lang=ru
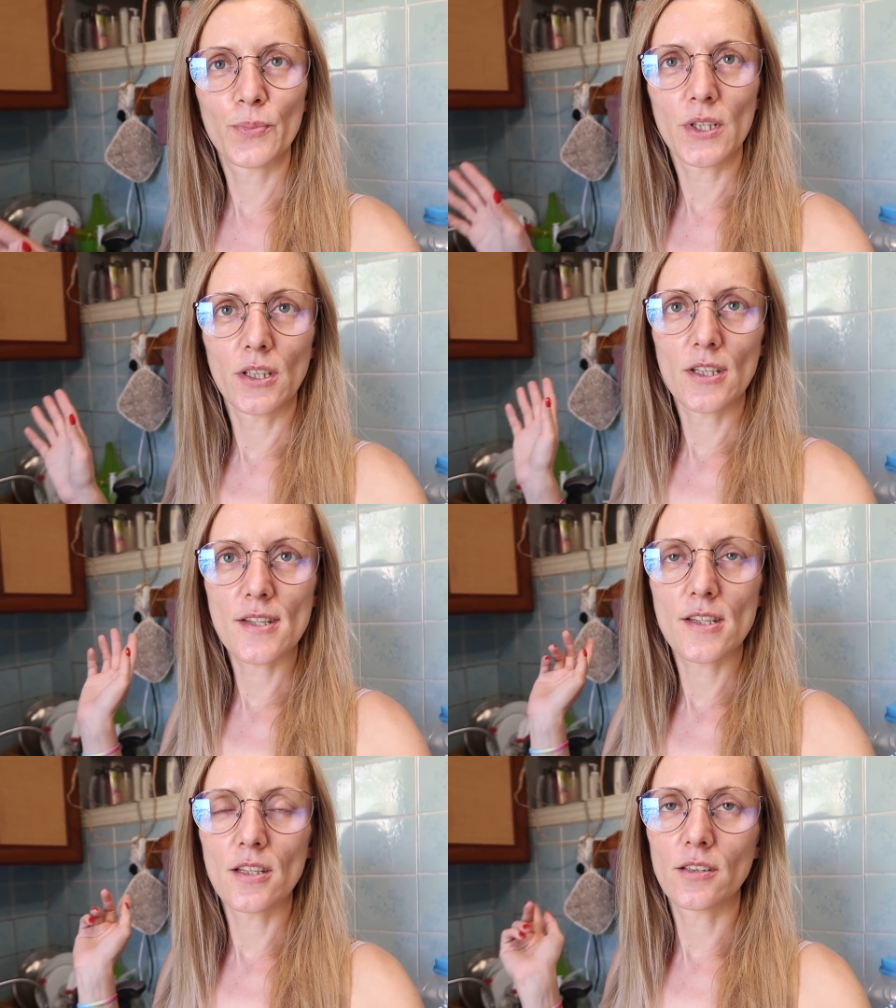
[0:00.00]

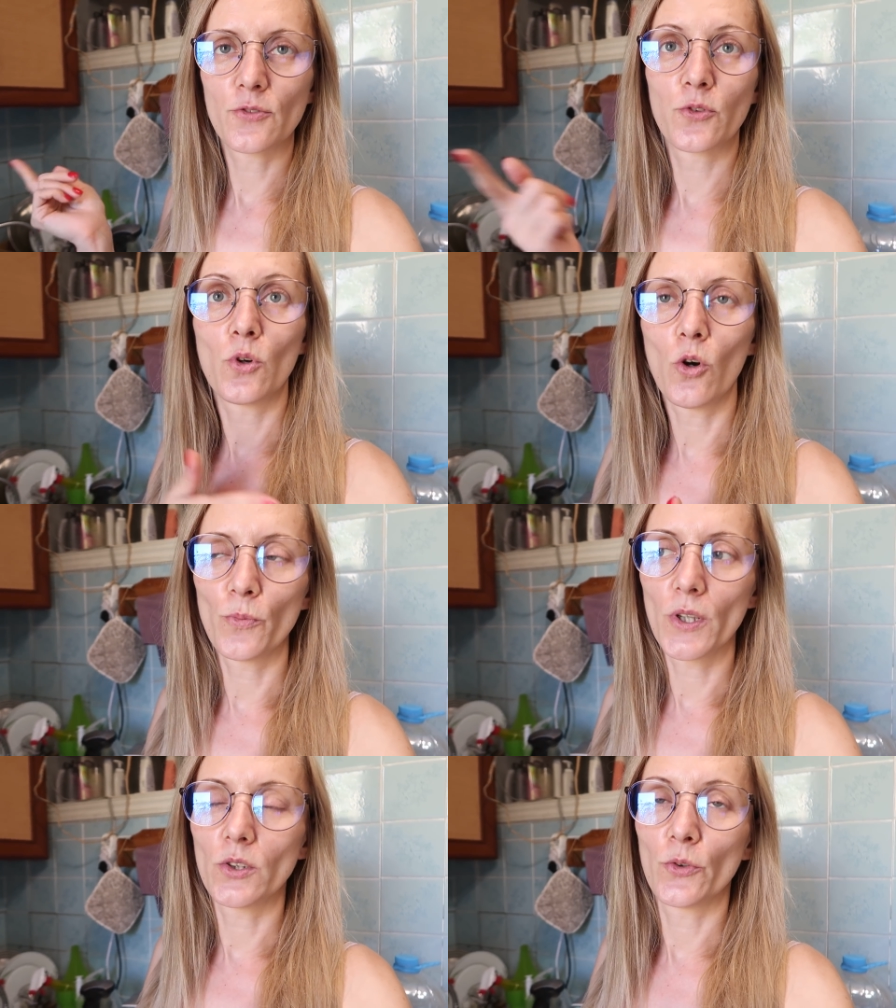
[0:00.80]
переносить в
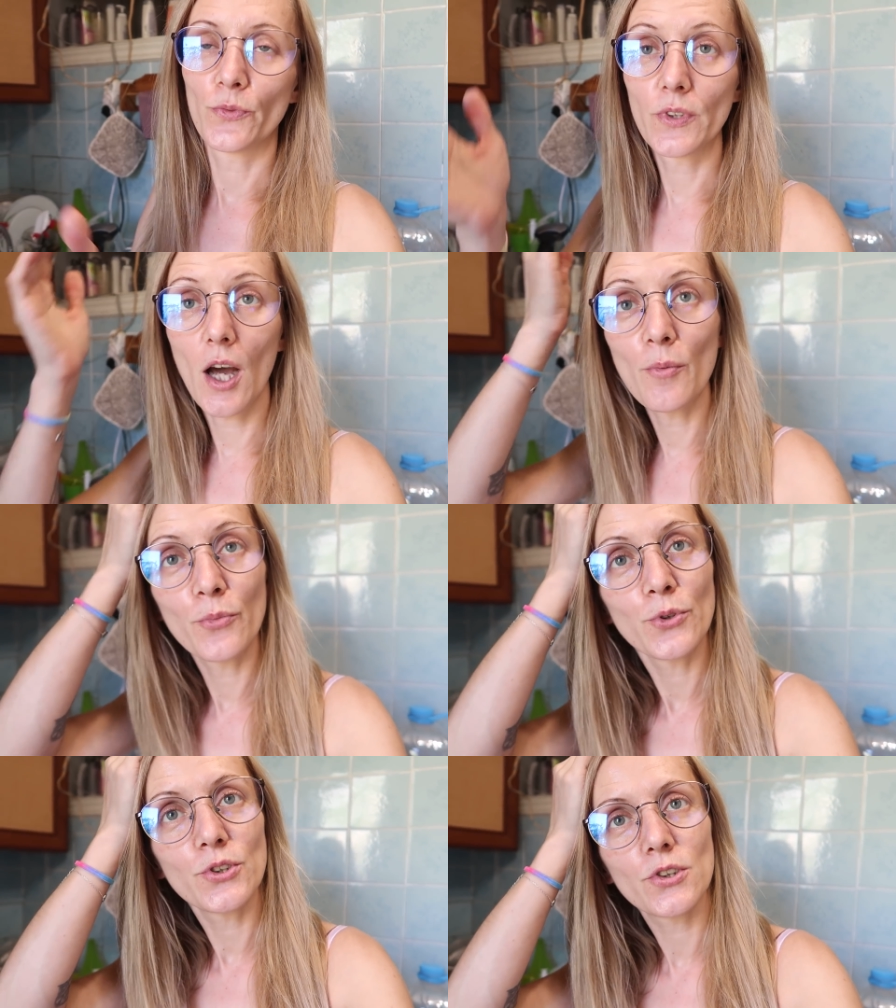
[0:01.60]
комнату.
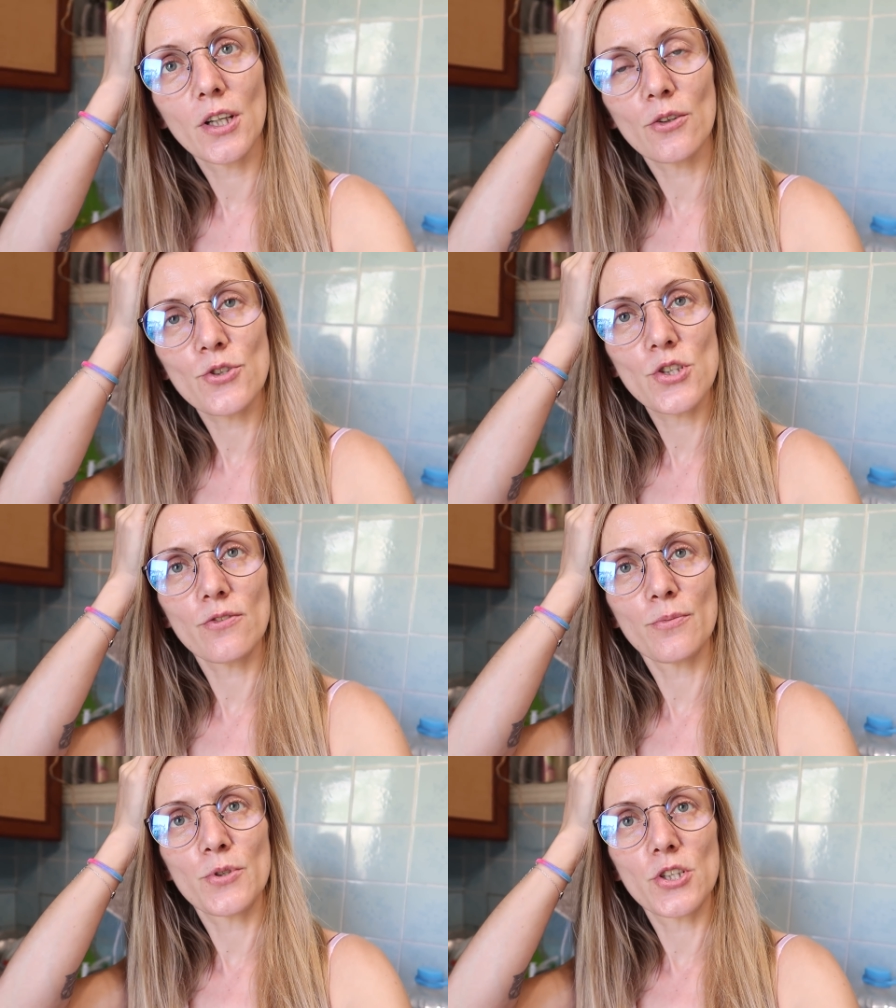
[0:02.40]
Там будет,
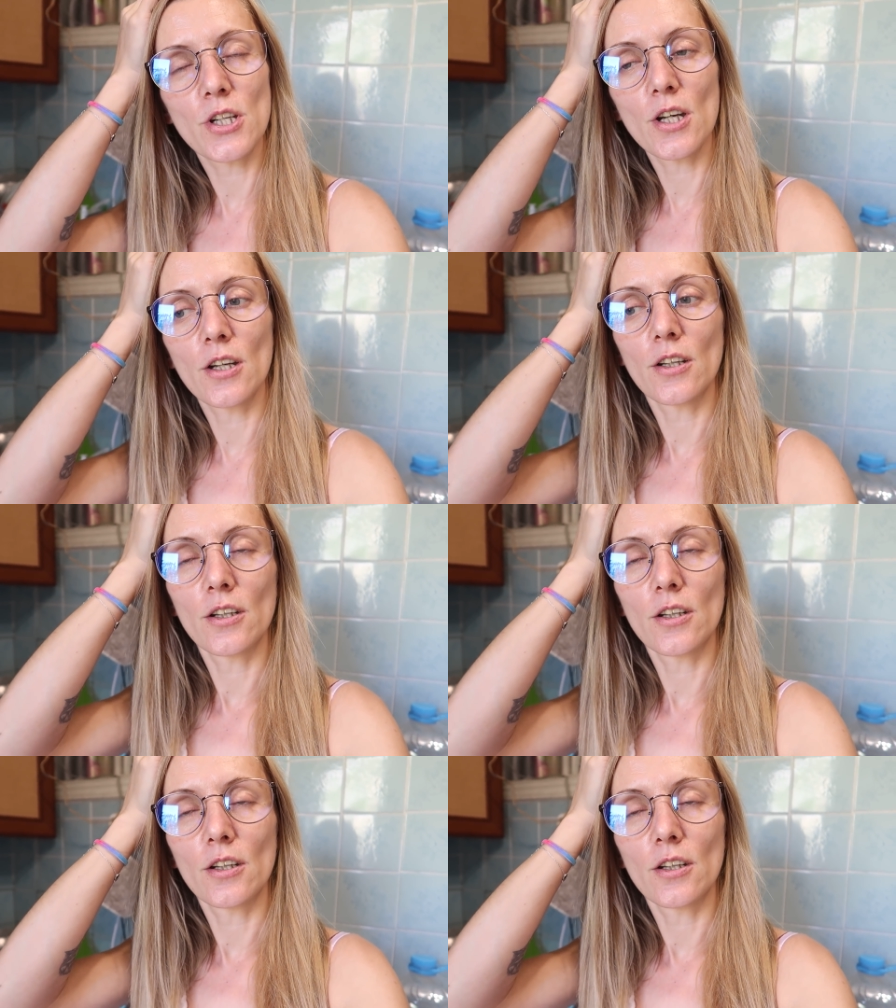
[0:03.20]
короче, вообще